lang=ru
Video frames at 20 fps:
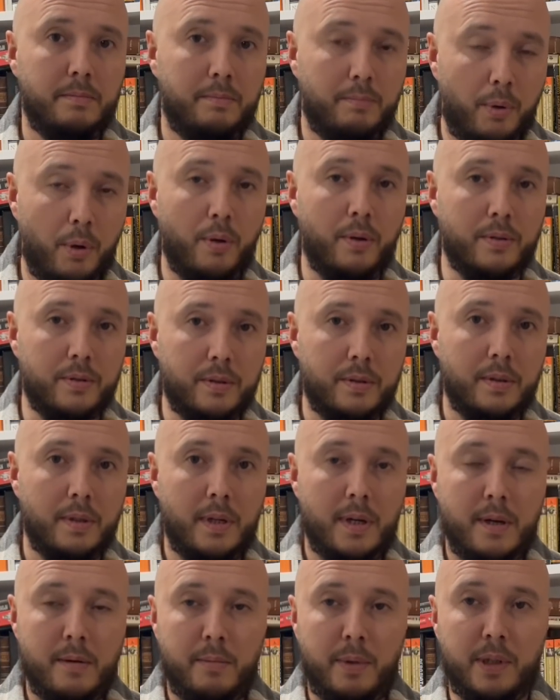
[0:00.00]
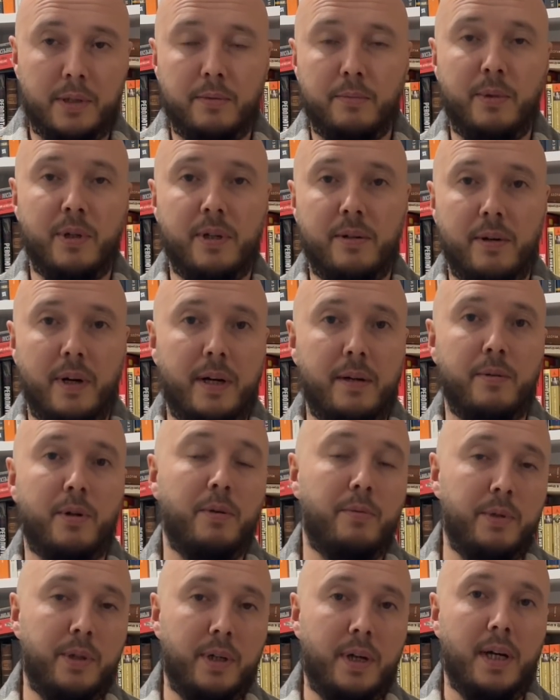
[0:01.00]
полис. Поэтому мы и говорим
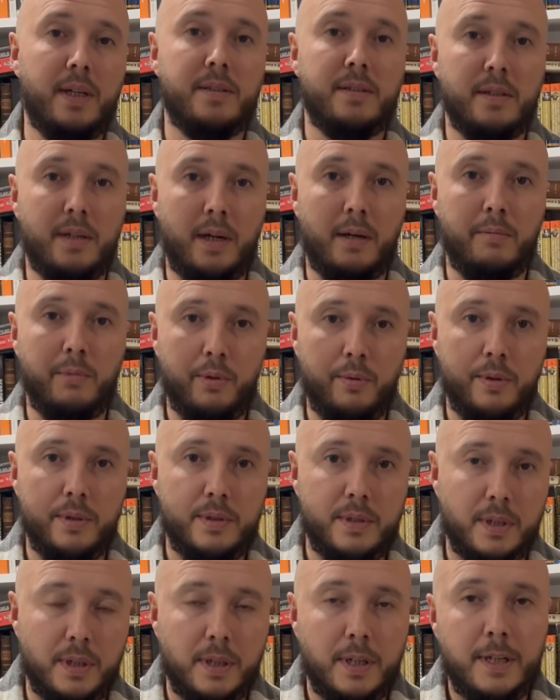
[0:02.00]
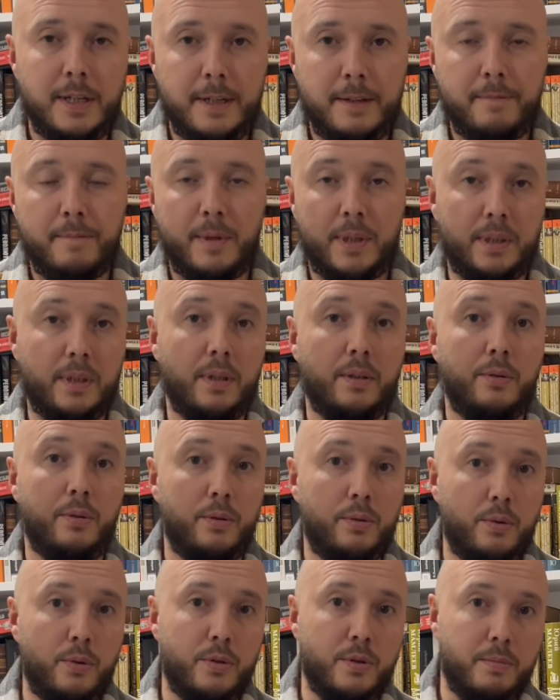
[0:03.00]
коммуникации, комьюнити, это одно
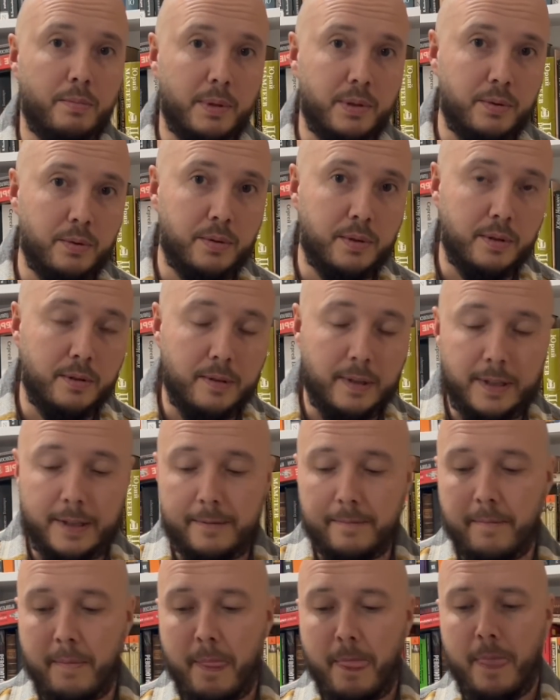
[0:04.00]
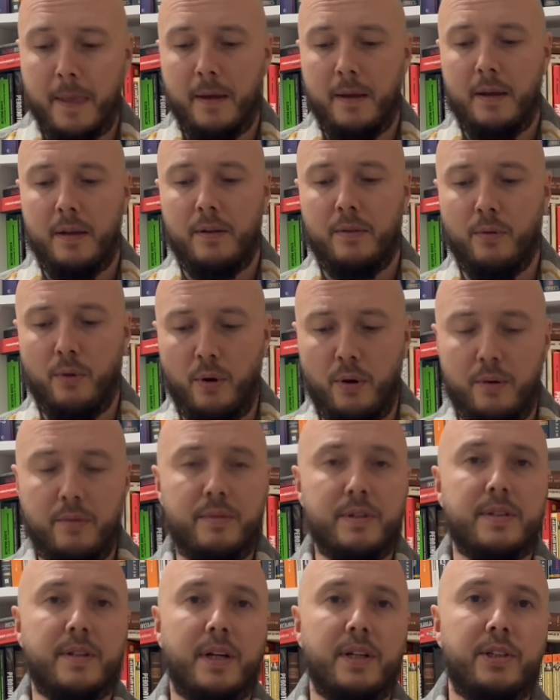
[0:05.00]
и то же, по сути говоря. Но
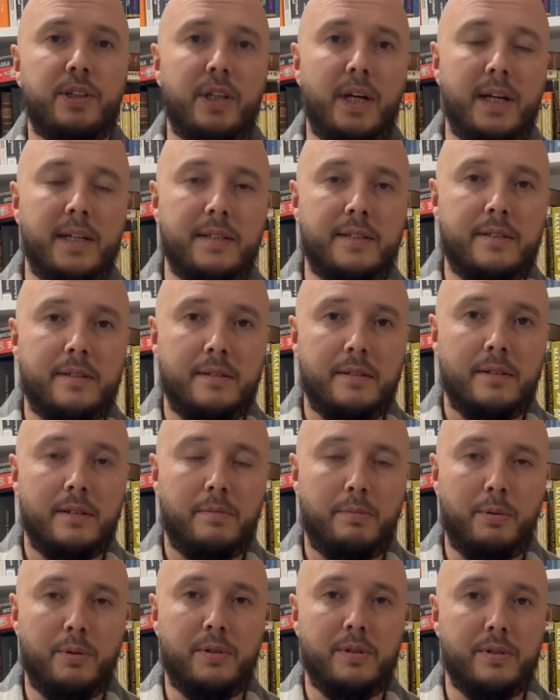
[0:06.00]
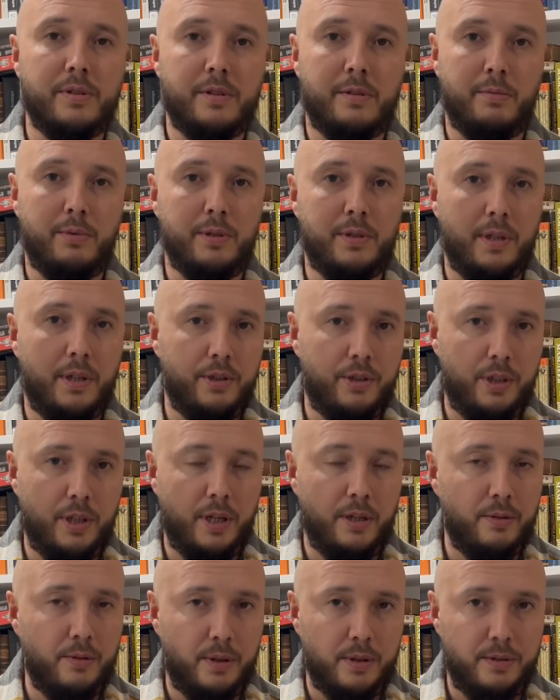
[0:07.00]
возвращаясь к путинскому
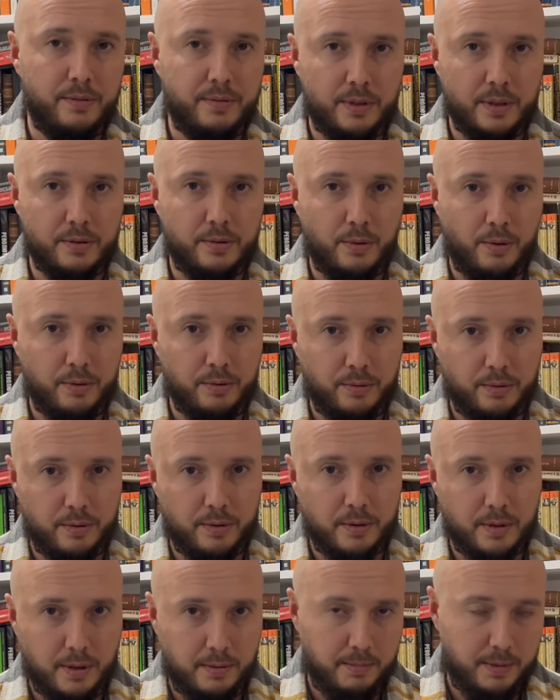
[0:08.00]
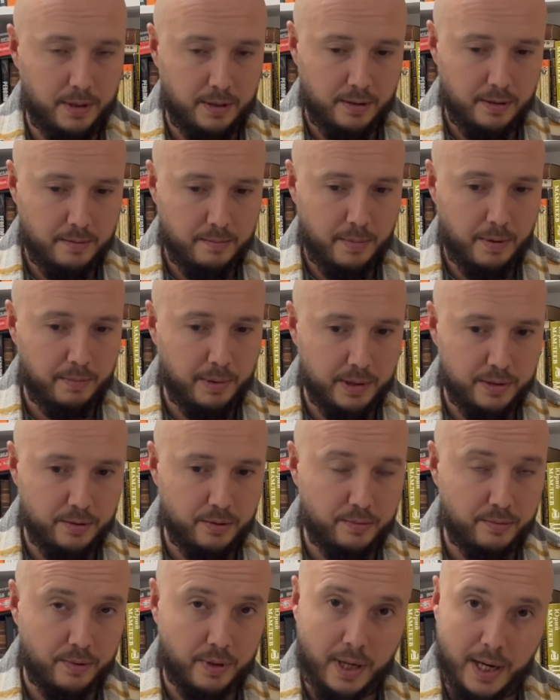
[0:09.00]
изречению, они все сдохнут, а мы
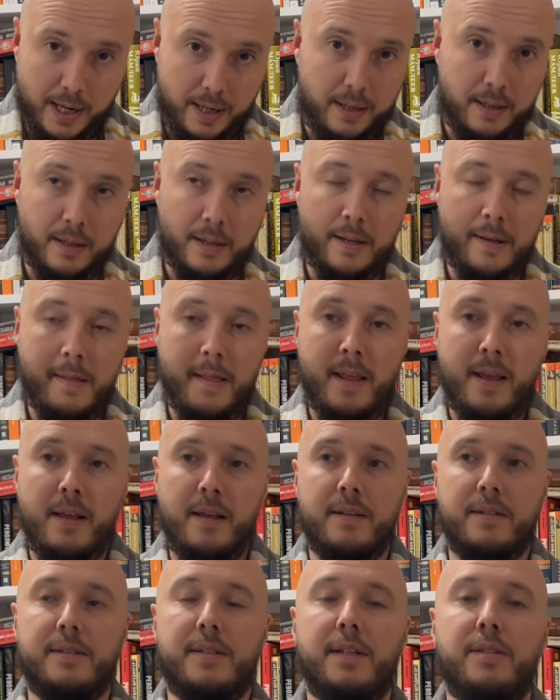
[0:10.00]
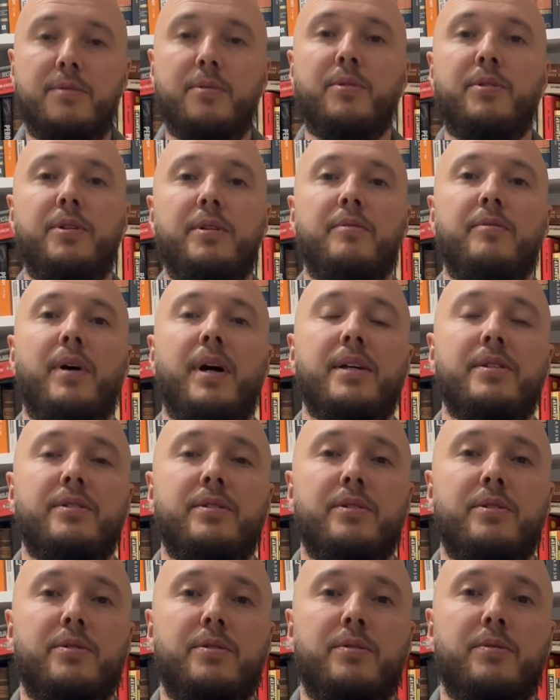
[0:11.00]
попадем в рай. Здесь очень
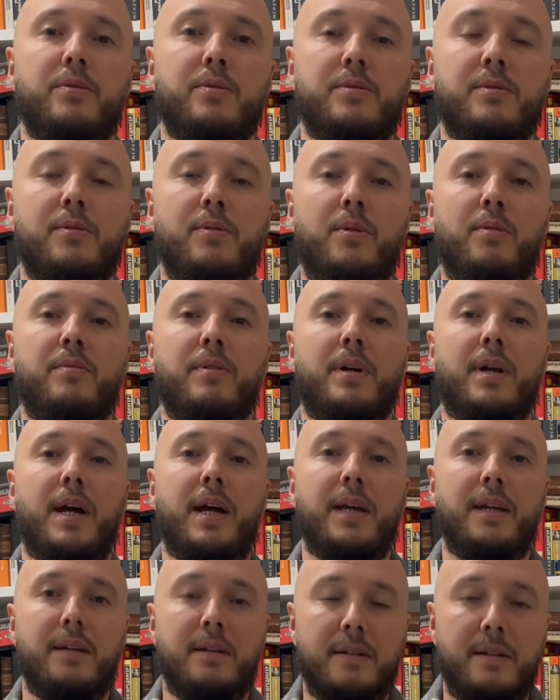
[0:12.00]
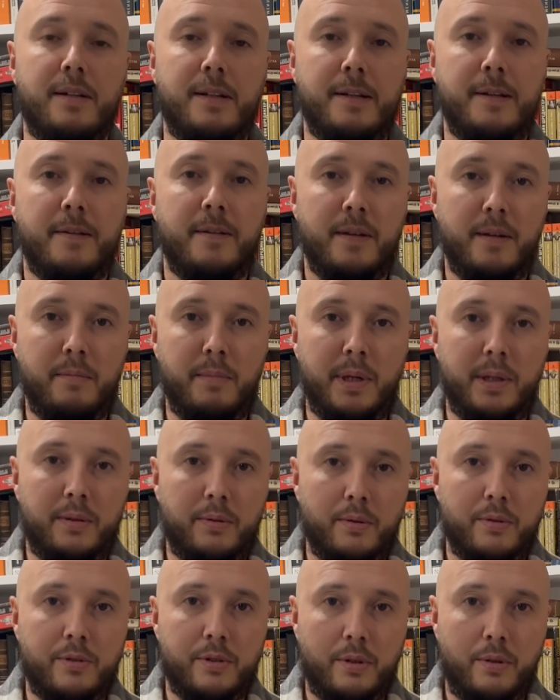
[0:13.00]
важно, что слово рай имеет
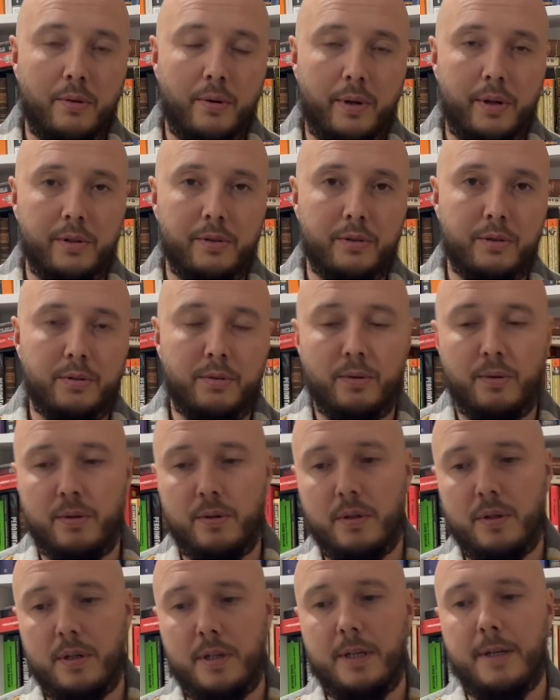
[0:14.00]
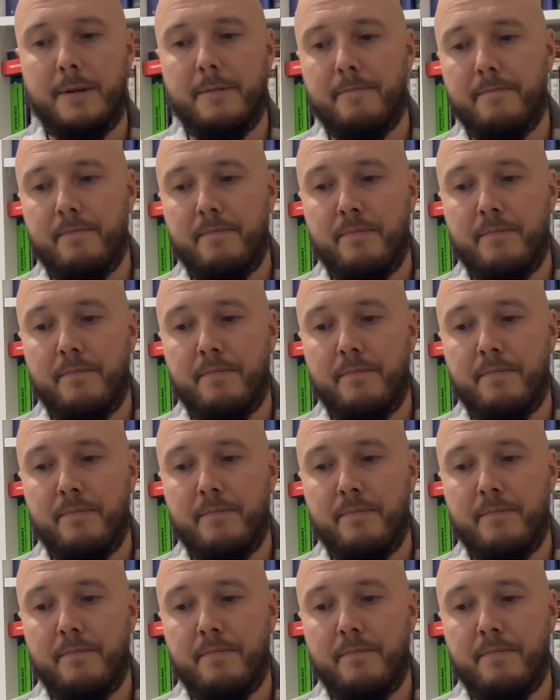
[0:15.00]
тот же корень, что и